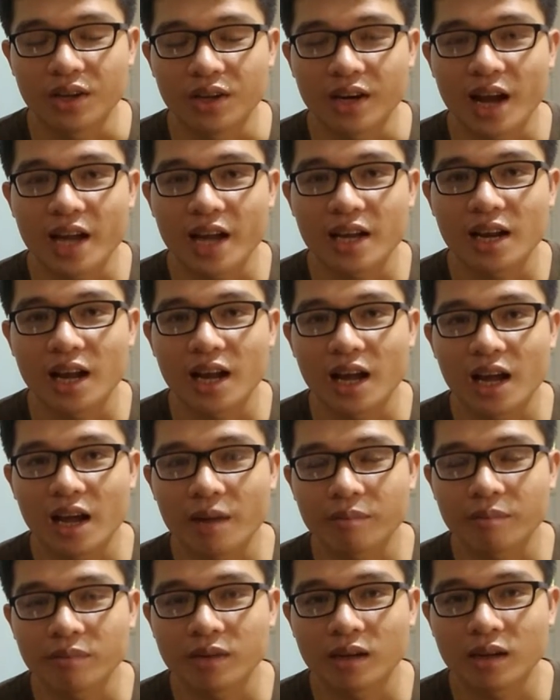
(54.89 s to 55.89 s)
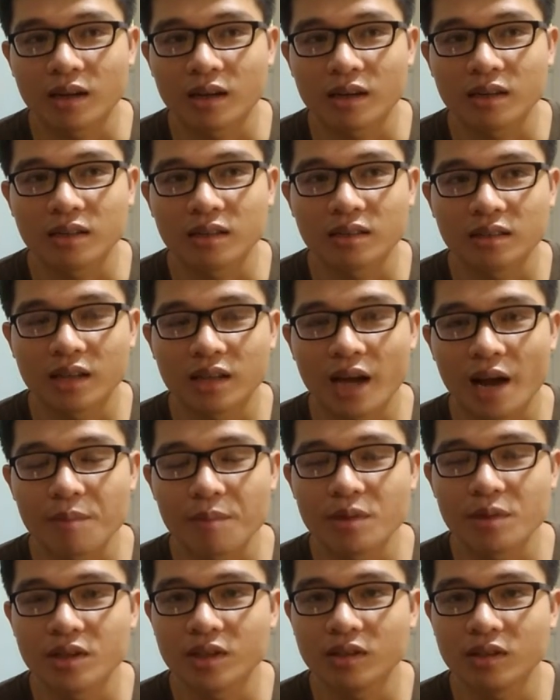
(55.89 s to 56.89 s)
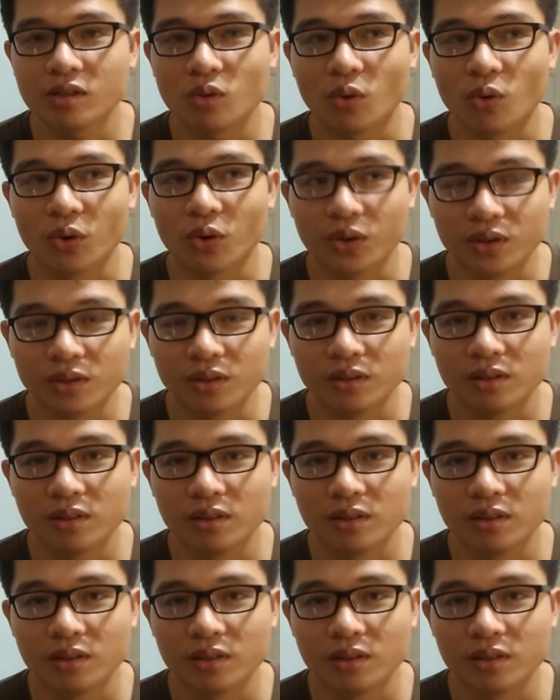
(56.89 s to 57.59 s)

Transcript: hiện nay là em 29 à, tuổi